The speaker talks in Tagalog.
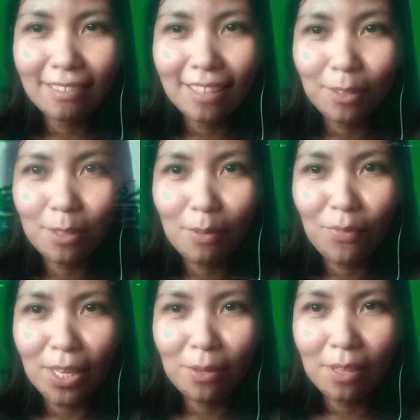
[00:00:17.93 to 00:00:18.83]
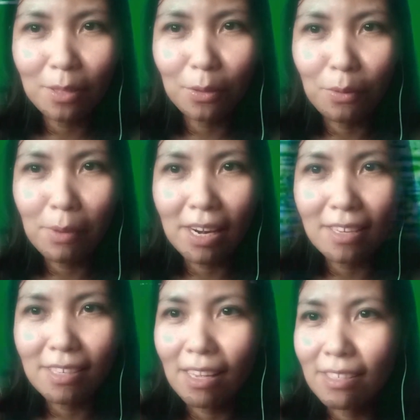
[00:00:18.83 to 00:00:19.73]
dito sa video na to
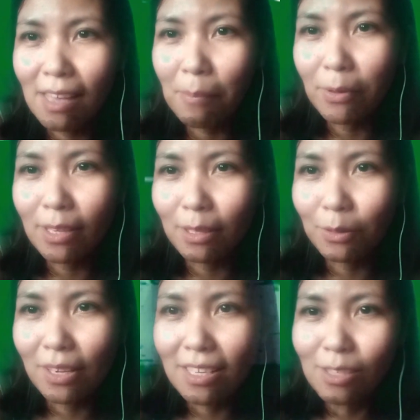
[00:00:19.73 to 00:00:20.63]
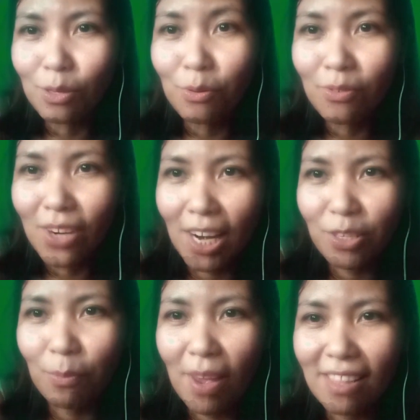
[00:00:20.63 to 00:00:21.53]
para sa sample na to is yung
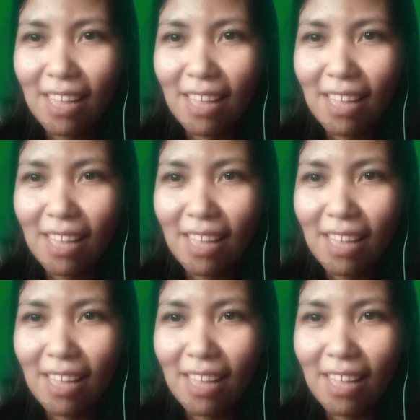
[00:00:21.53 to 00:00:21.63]
resume